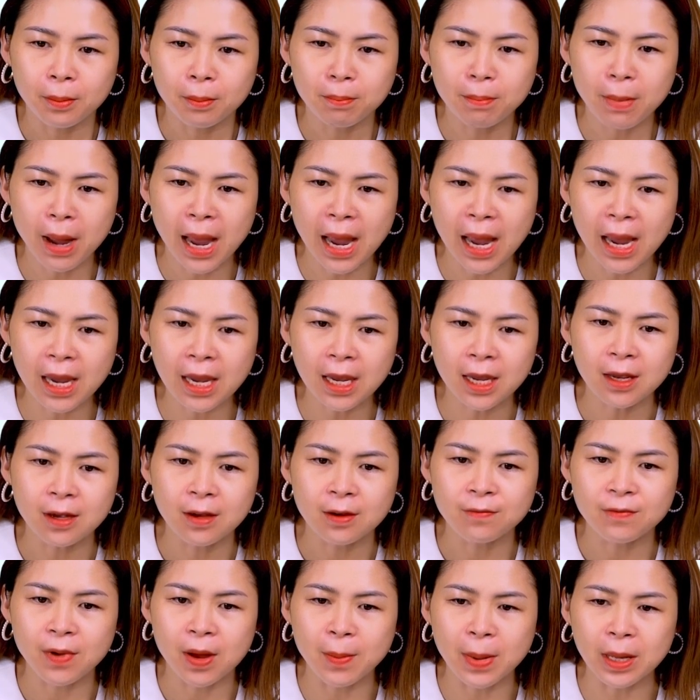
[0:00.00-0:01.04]
Mai
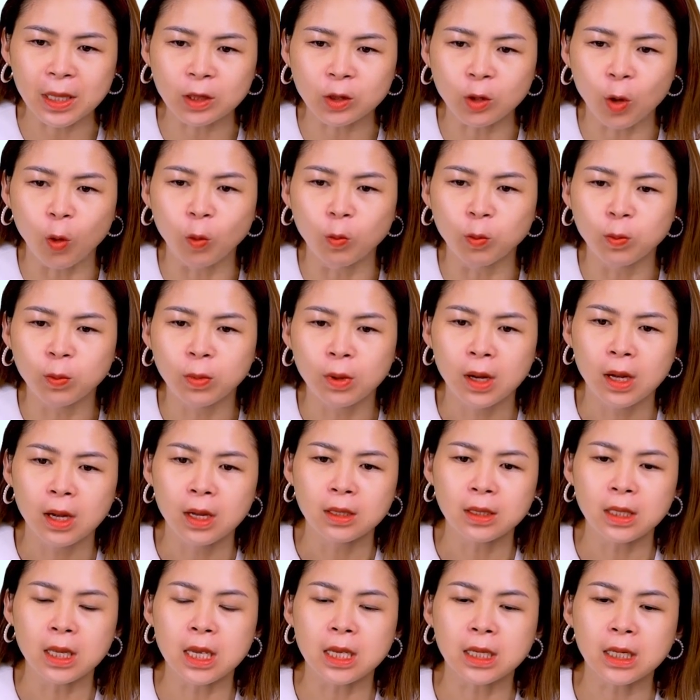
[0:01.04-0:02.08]
và bạn Tùng
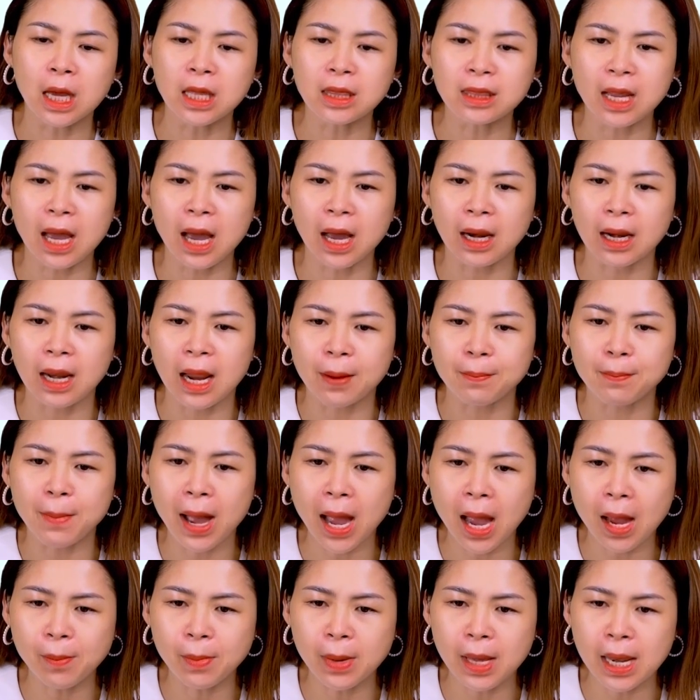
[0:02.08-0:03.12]
thì cân nặng là
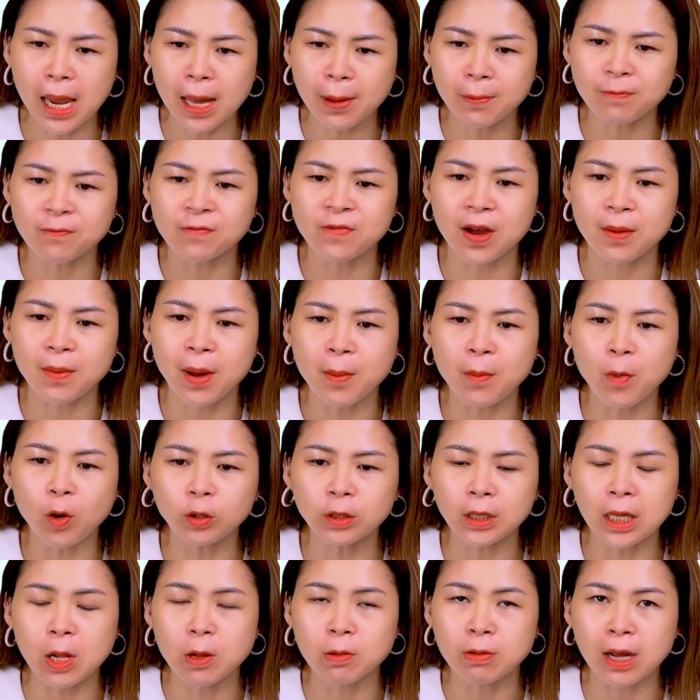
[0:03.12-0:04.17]
ba mươi lăm và ba mươi
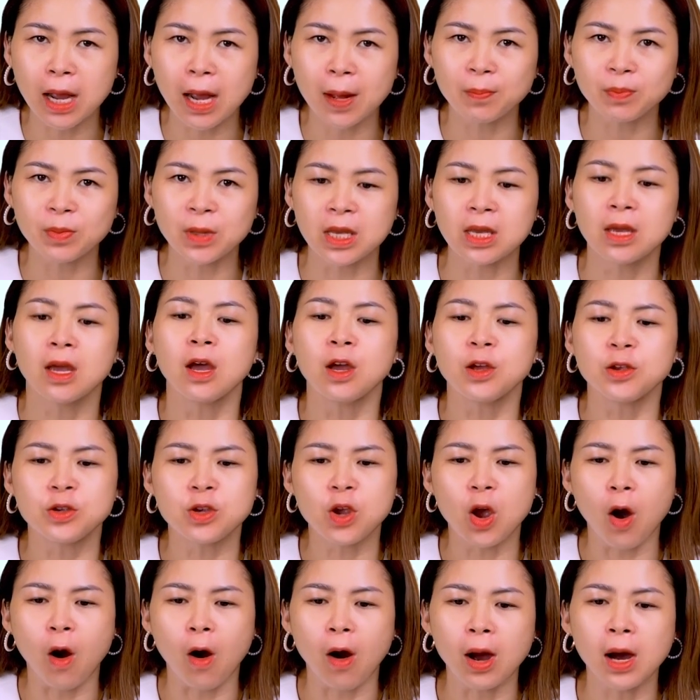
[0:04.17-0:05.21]
mốt ki lô gam thì
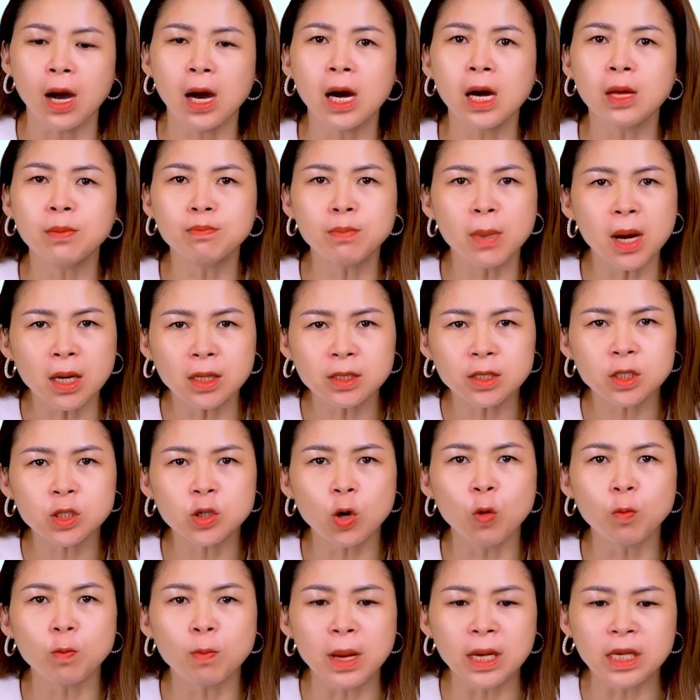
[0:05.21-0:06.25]
nhỏ hơn mức
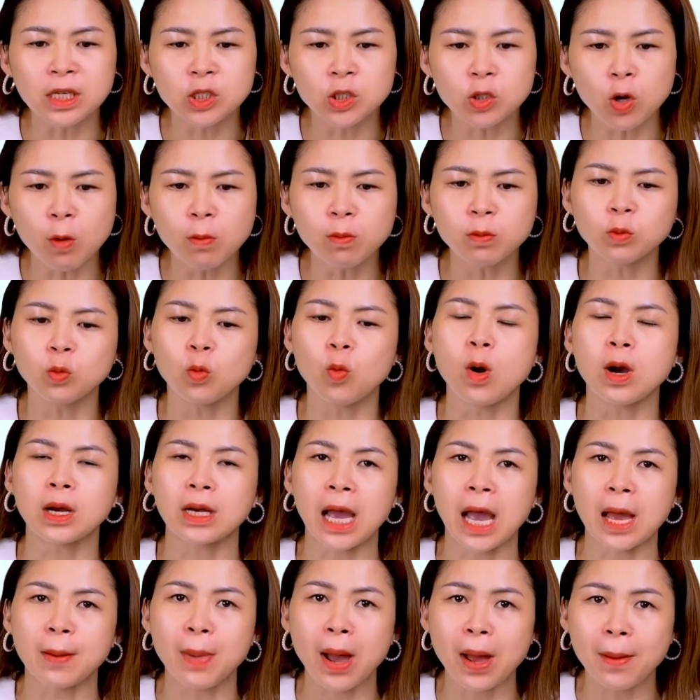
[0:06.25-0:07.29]
trung bình chung của
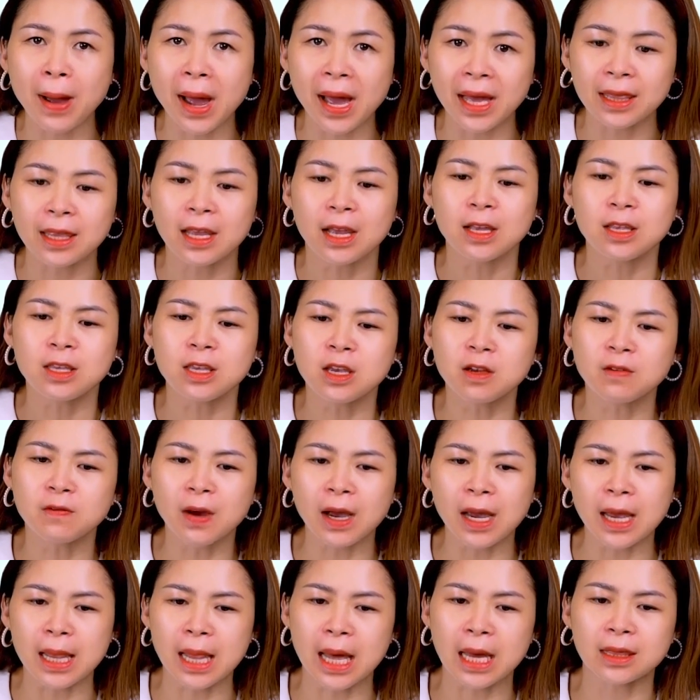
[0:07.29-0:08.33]
cả ba bạn. Như
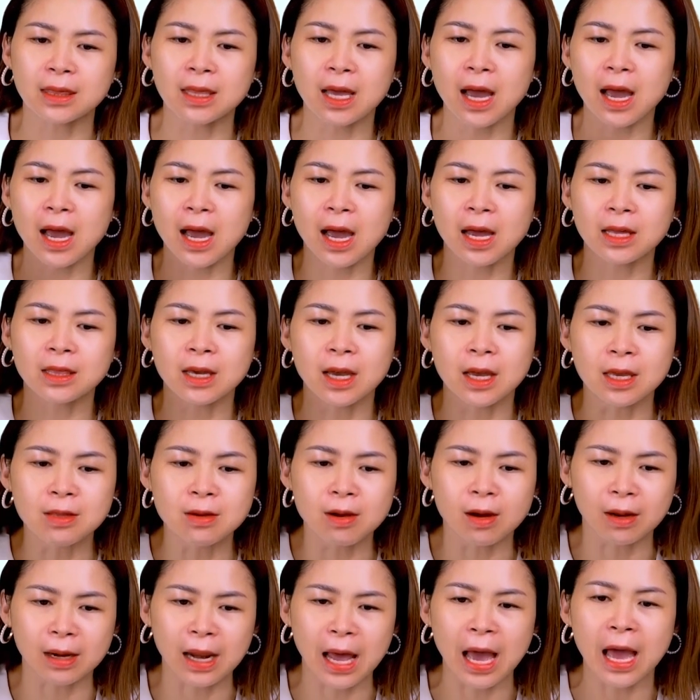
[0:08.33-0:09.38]
vậy là ta thấy
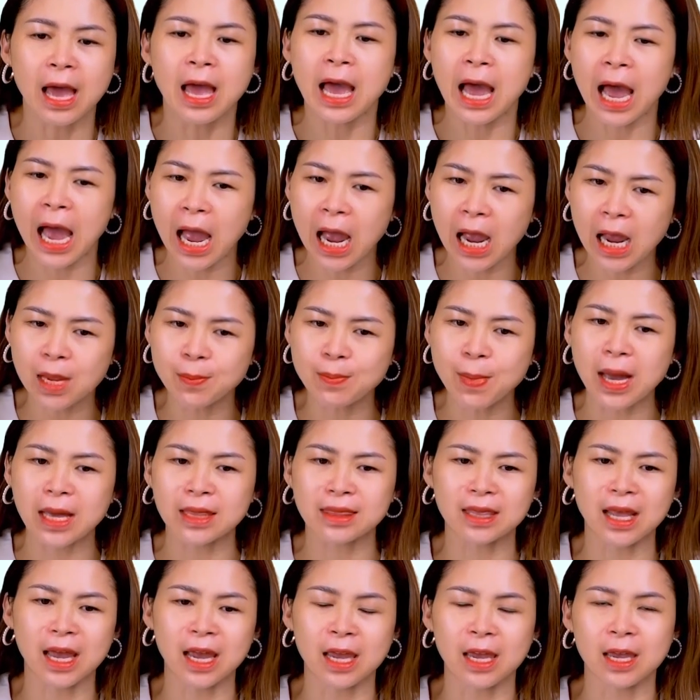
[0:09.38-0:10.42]
được là hai
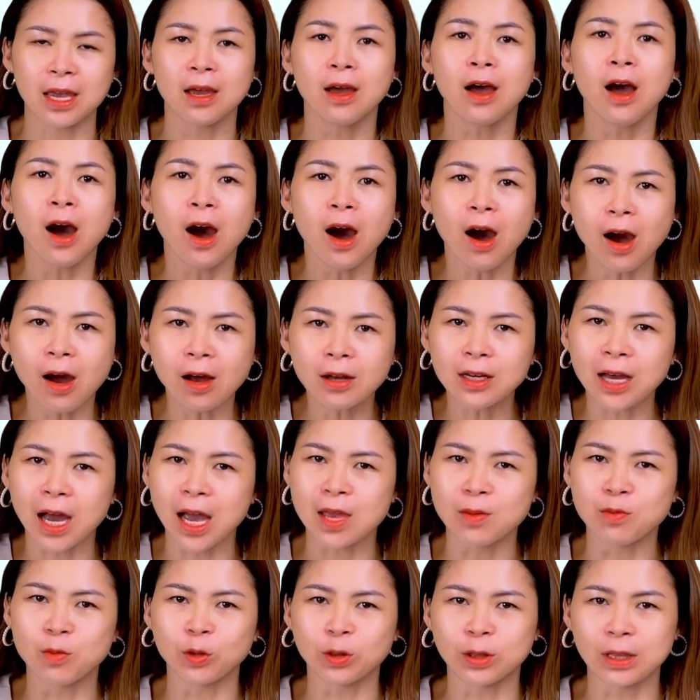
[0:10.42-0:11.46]
bạn này hơi
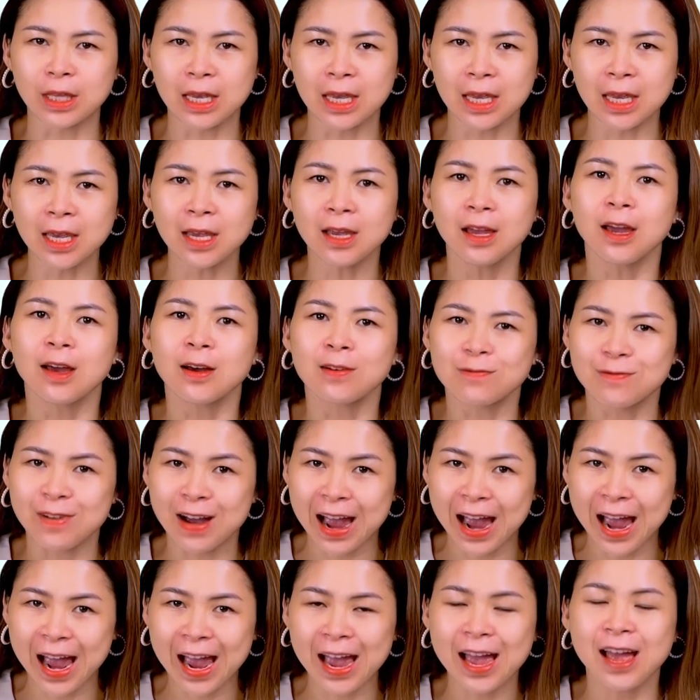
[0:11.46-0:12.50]
gầy một tí
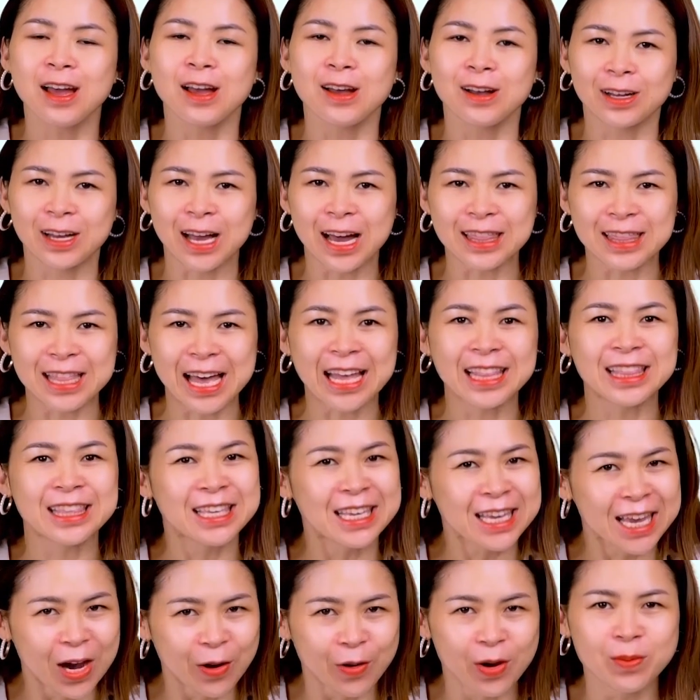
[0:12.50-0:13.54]
và cần ăn
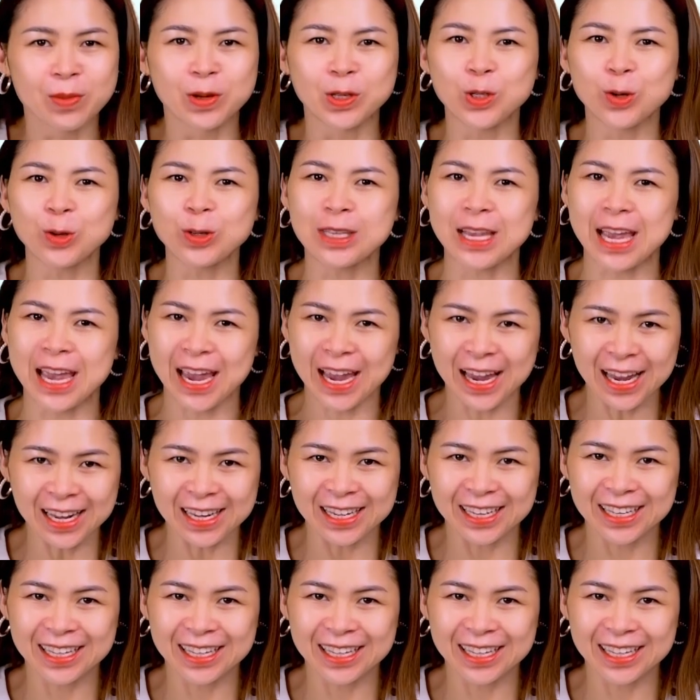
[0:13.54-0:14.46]
nhiều hơn một chút nhé.